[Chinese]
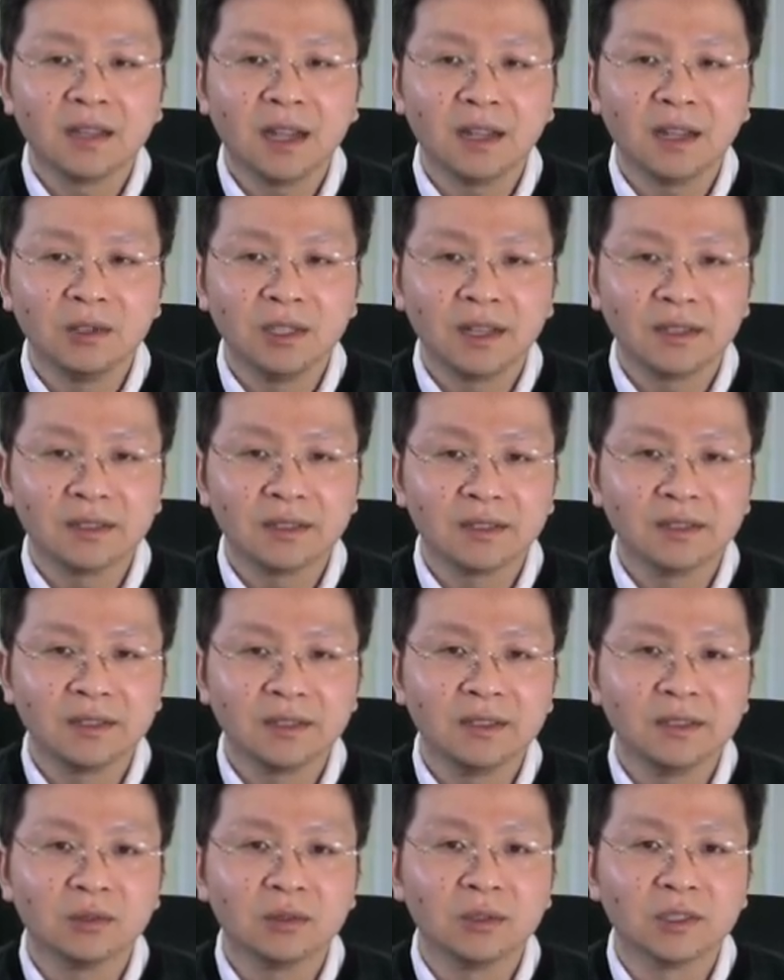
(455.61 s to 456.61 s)
他对他自
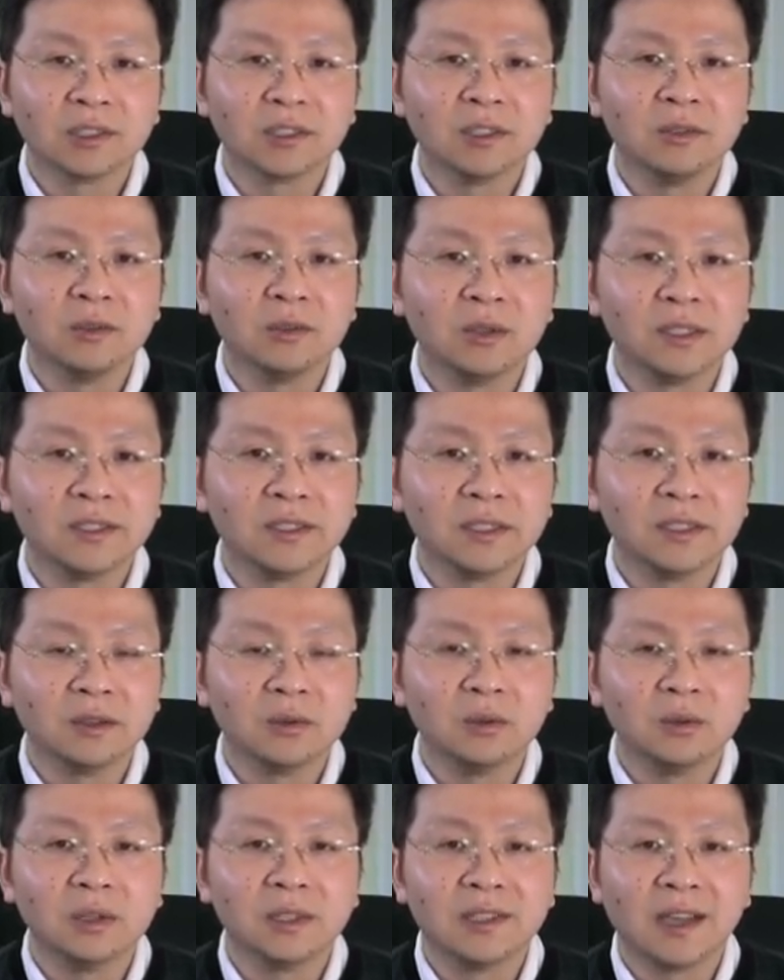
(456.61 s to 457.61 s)
己所生活的这
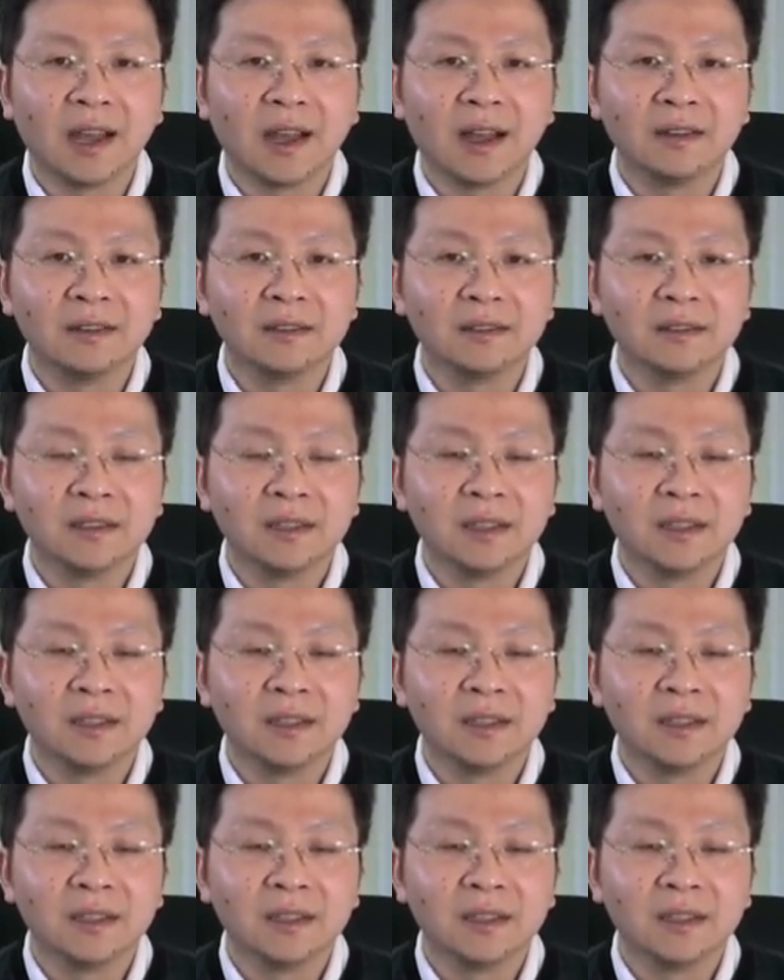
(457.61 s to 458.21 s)
个国家、